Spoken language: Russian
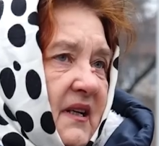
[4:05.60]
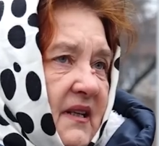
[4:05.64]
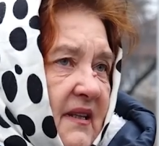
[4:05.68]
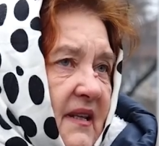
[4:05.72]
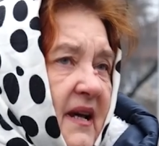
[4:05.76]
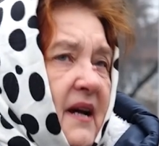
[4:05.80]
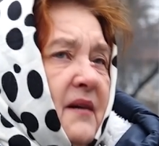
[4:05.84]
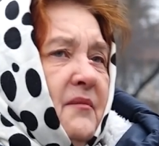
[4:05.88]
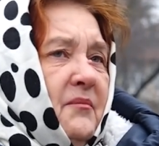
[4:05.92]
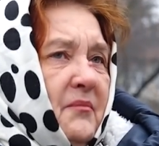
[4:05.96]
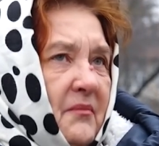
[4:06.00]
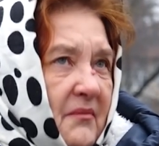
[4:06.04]
А
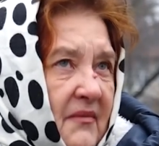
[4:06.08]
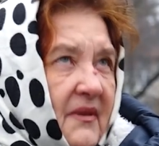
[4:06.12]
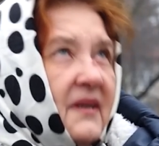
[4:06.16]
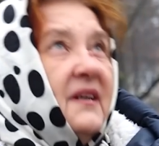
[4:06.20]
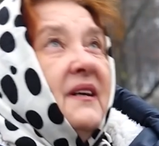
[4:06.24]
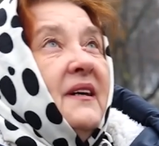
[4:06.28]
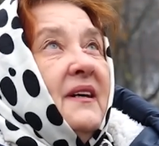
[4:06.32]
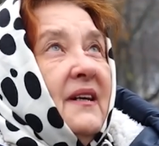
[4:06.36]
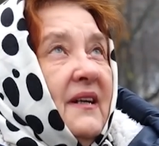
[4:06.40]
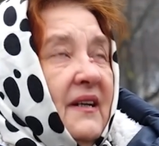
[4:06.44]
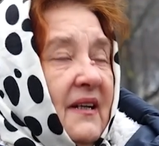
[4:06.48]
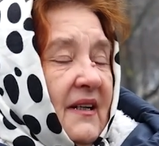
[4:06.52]
там,
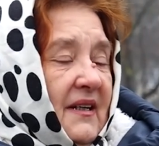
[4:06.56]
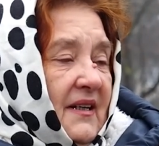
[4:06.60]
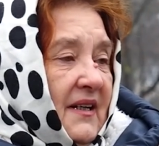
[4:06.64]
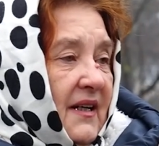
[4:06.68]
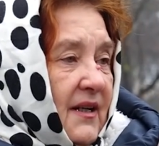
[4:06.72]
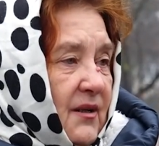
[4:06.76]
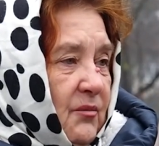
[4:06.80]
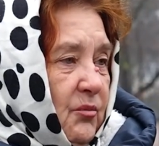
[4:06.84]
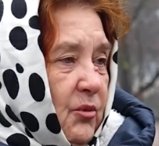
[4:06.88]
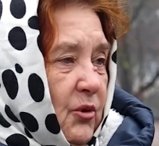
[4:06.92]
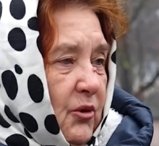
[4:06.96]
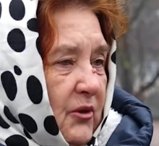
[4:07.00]

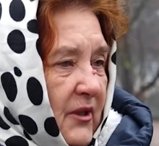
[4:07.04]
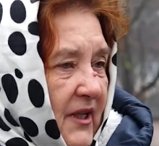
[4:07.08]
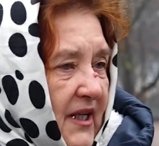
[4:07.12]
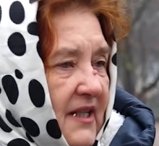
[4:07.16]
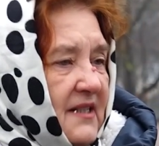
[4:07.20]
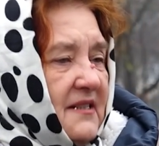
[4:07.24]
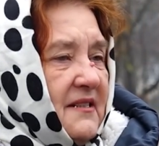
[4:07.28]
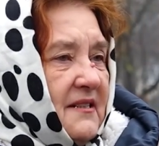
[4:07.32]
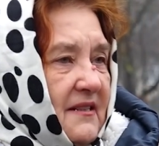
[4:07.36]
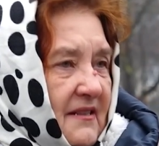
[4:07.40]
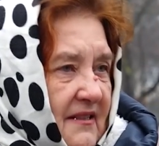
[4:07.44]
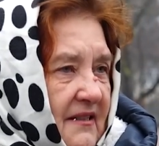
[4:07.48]
как Бог
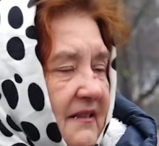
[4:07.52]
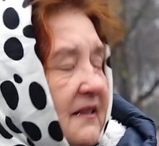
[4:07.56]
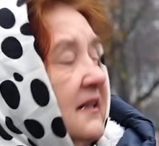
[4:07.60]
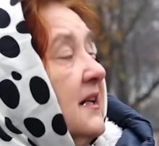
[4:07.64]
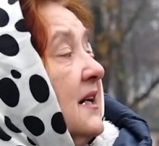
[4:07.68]
даст, и